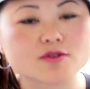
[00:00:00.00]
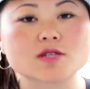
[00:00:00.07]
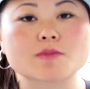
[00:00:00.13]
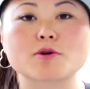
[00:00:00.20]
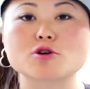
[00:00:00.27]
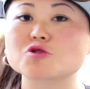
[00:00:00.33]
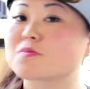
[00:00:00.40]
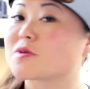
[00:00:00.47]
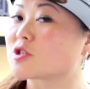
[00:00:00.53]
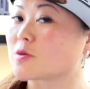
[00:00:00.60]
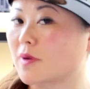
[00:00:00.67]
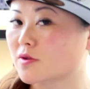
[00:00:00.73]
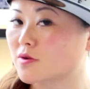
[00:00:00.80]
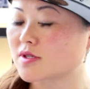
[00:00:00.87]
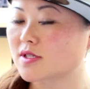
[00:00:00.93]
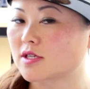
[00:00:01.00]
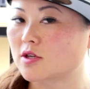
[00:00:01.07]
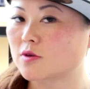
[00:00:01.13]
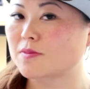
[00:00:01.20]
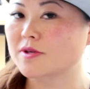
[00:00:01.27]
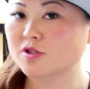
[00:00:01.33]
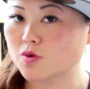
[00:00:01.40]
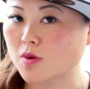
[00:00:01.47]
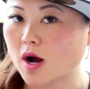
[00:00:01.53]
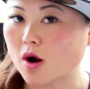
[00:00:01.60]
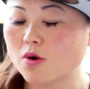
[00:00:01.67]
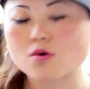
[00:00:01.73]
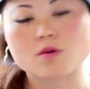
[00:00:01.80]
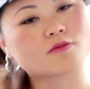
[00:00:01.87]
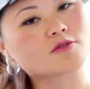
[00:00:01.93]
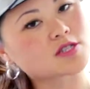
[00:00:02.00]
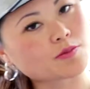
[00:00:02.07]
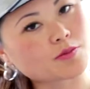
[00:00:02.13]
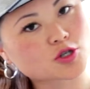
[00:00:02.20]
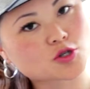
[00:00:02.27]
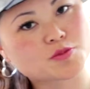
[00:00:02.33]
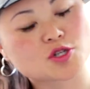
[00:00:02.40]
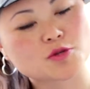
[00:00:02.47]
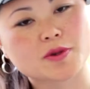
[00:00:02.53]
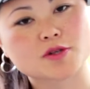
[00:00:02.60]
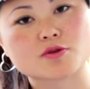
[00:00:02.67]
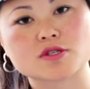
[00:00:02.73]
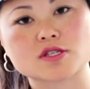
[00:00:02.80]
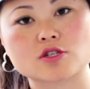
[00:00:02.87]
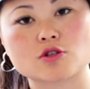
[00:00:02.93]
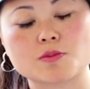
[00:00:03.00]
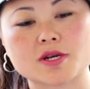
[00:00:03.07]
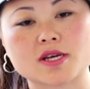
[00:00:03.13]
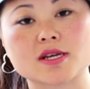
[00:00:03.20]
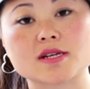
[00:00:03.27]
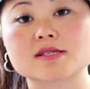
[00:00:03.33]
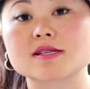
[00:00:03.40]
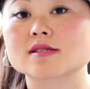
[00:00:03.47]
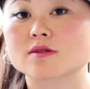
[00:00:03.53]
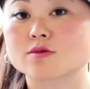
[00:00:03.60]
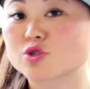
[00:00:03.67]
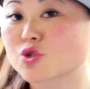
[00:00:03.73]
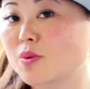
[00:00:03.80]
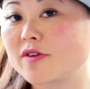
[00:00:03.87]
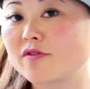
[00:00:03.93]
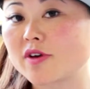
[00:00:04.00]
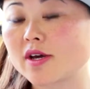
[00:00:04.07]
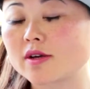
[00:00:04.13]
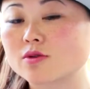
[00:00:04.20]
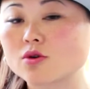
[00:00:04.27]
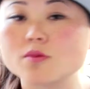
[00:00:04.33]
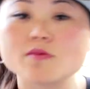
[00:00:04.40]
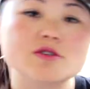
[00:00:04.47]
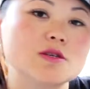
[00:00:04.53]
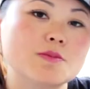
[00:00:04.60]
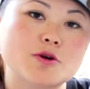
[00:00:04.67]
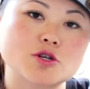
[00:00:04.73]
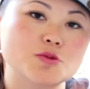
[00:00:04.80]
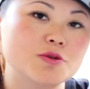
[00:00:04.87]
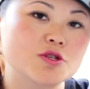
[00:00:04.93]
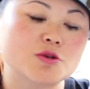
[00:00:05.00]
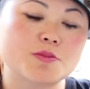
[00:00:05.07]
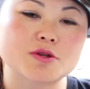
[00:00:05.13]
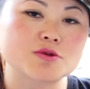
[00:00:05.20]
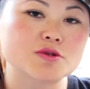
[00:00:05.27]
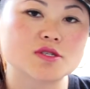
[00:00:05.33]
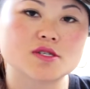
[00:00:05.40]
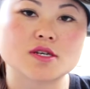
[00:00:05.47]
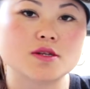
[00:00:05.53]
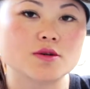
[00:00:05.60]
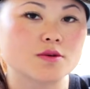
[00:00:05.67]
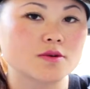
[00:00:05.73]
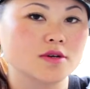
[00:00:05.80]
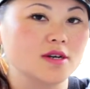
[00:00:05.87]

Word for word: Você pode pedir patrocínio pessoal, como você pode pedir patrocínio para realização de um evento, como você pode pedir patrocínio